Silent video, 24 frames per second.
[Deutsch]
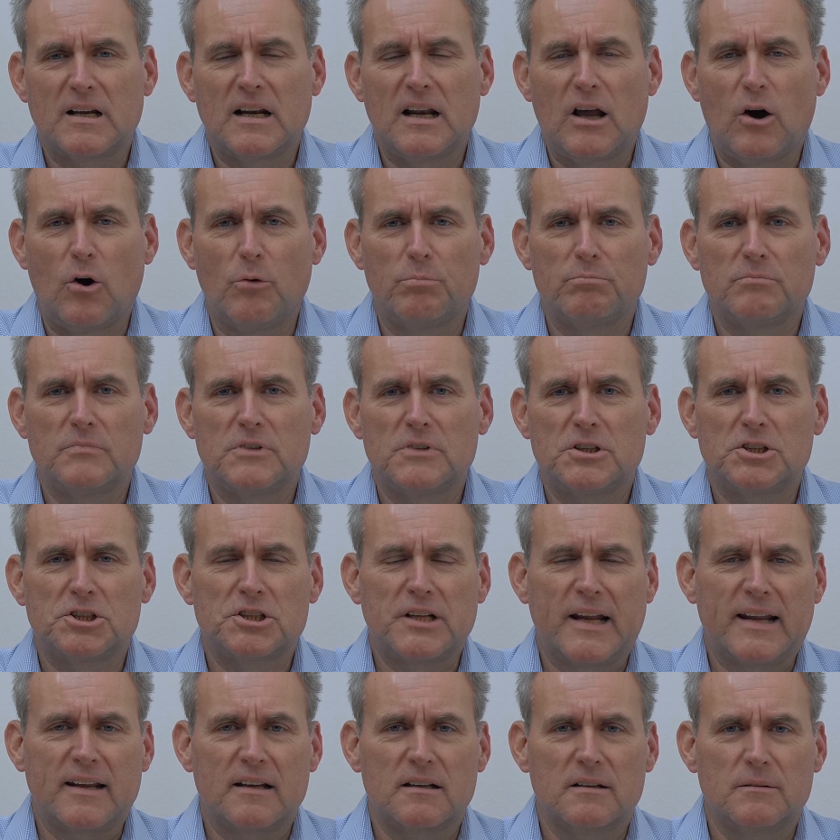Glauben
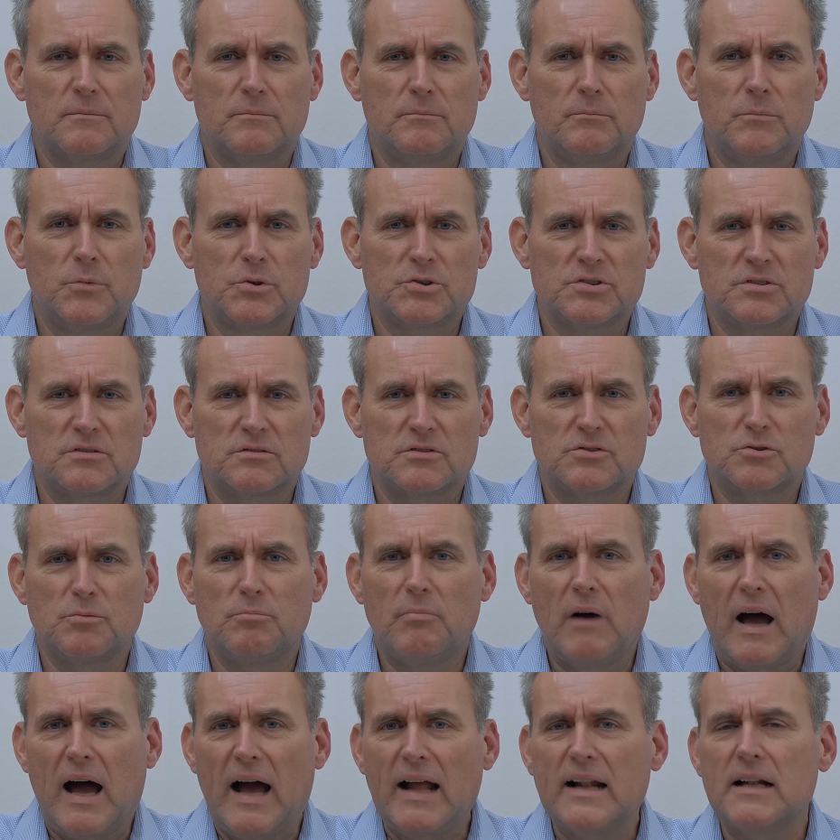schenken müssen.
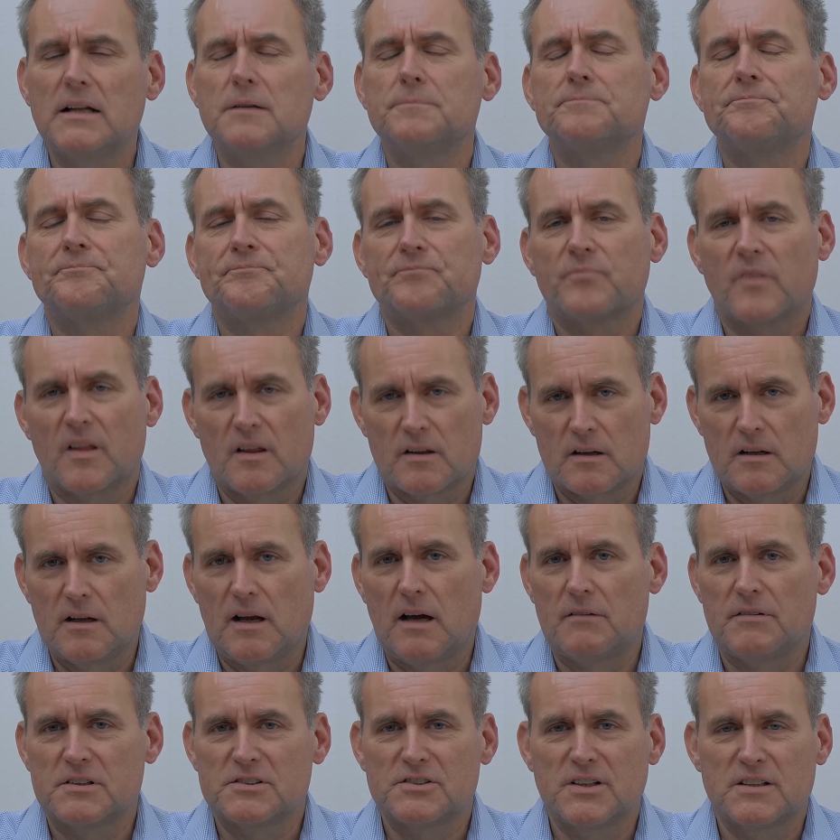Zumal,
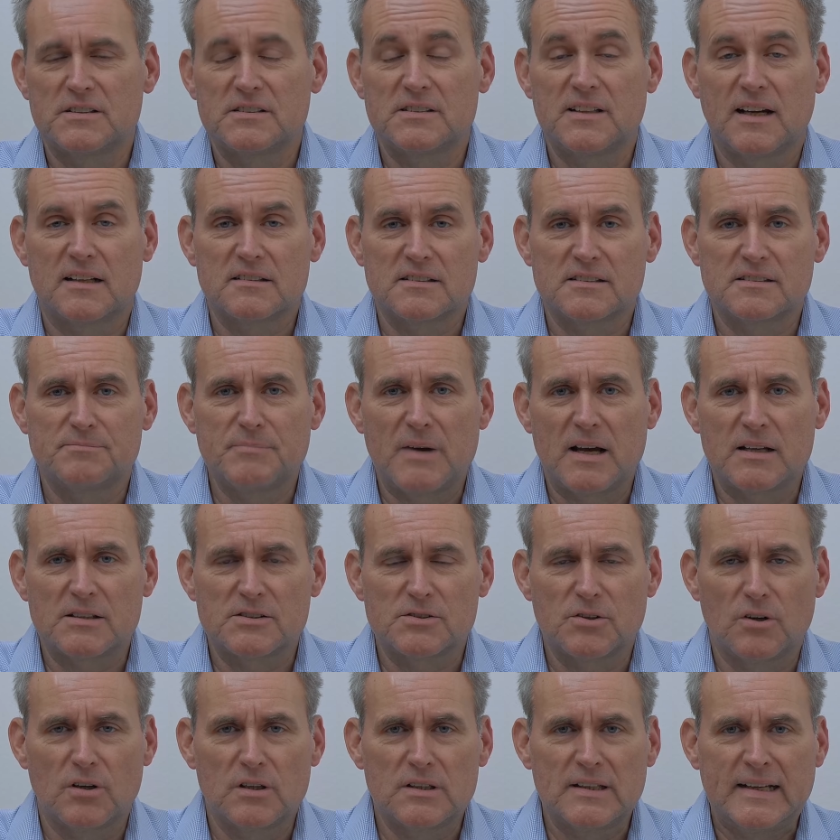klar, was hätten sie anderes machen
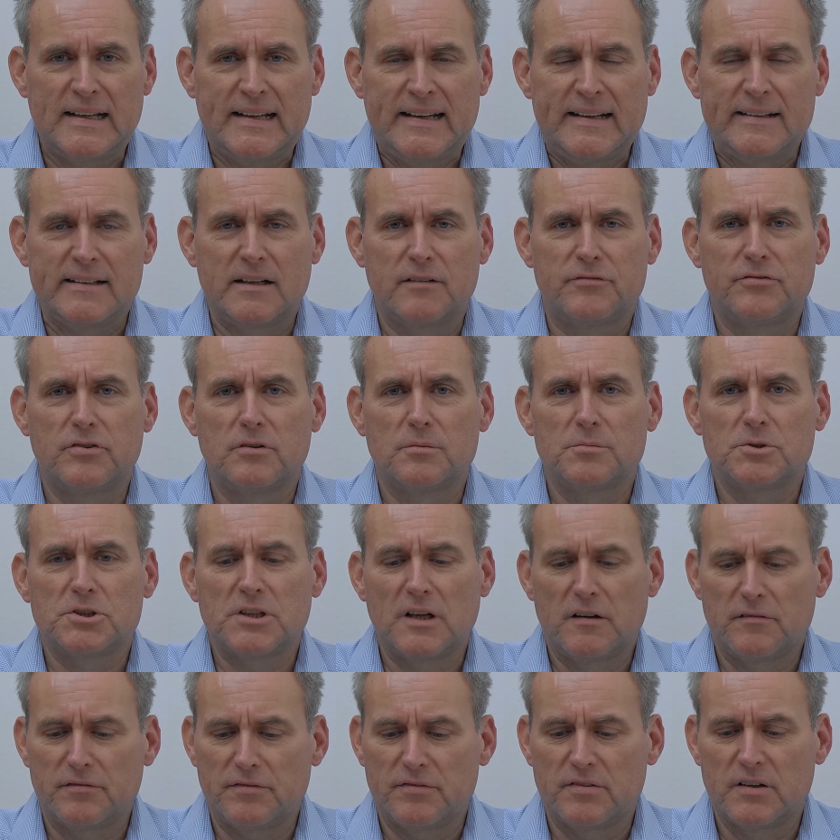sollen, der
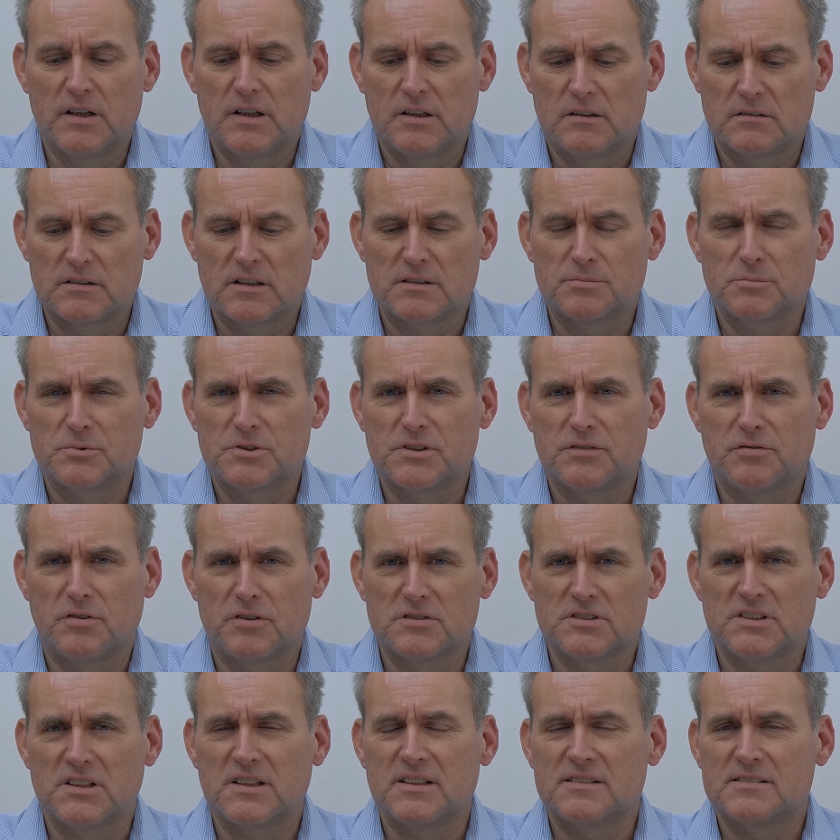Firmenchef, und jetzt muss ich
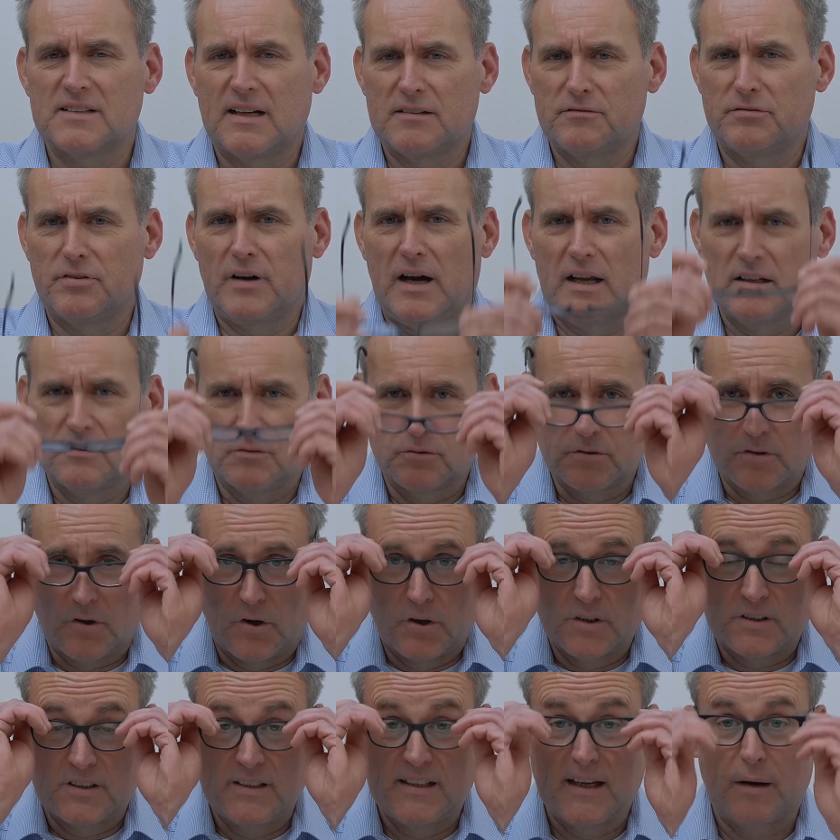vorsichtig sein für alle unter
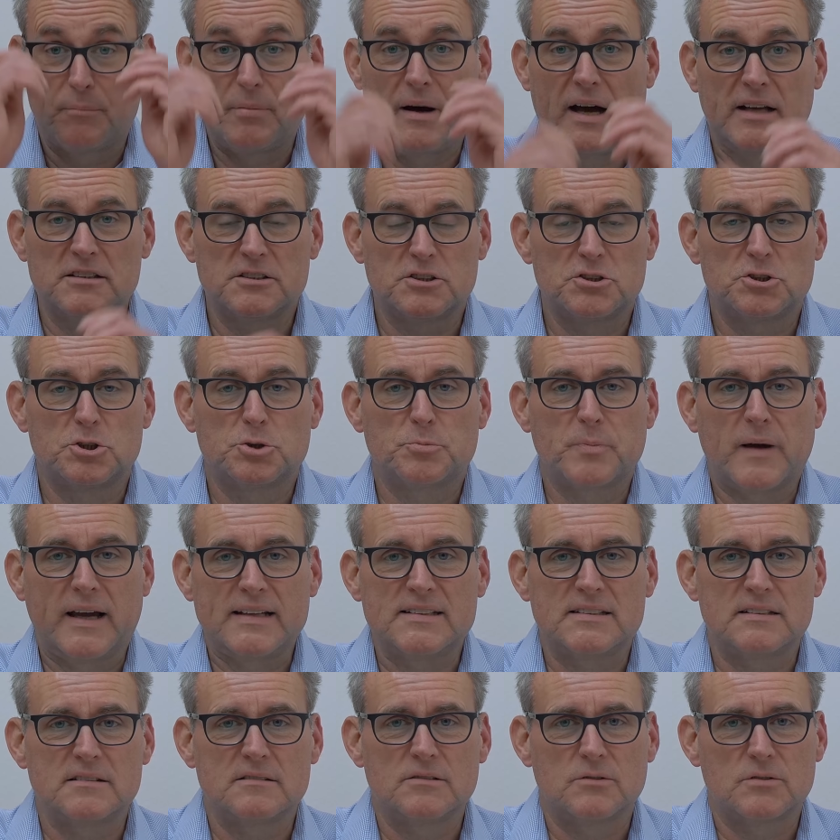euch, die Japanisch
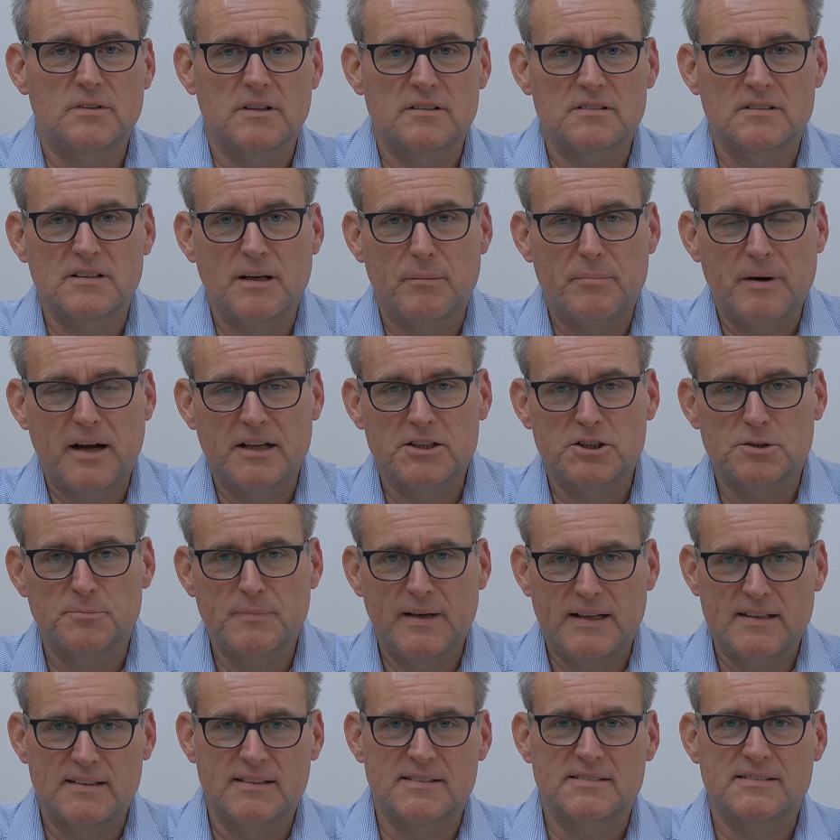sprechen oder das Japanisch
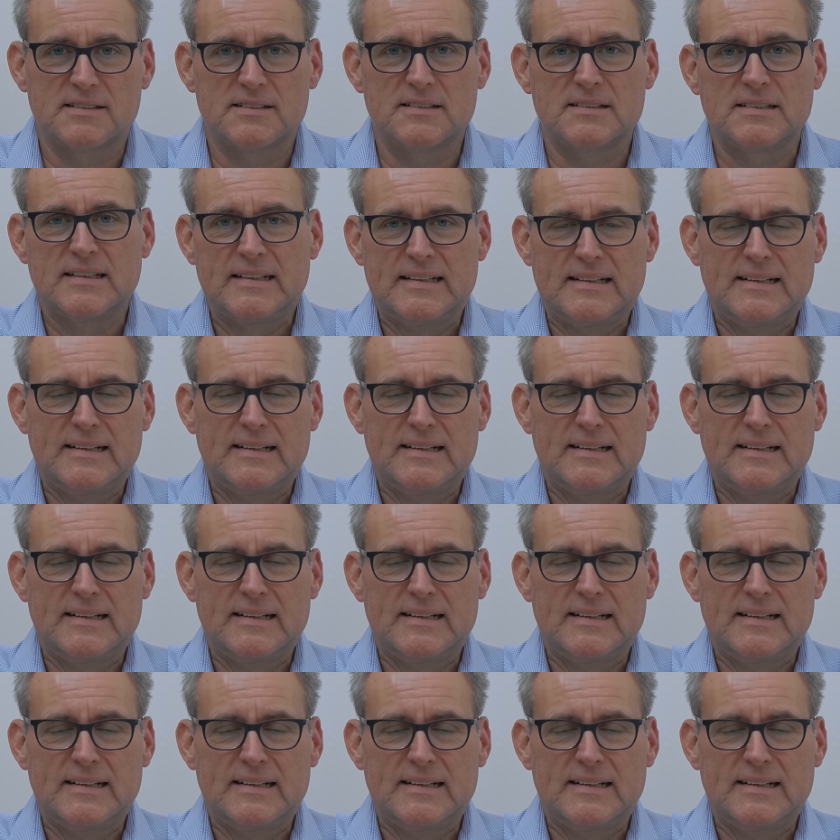mächtig sind,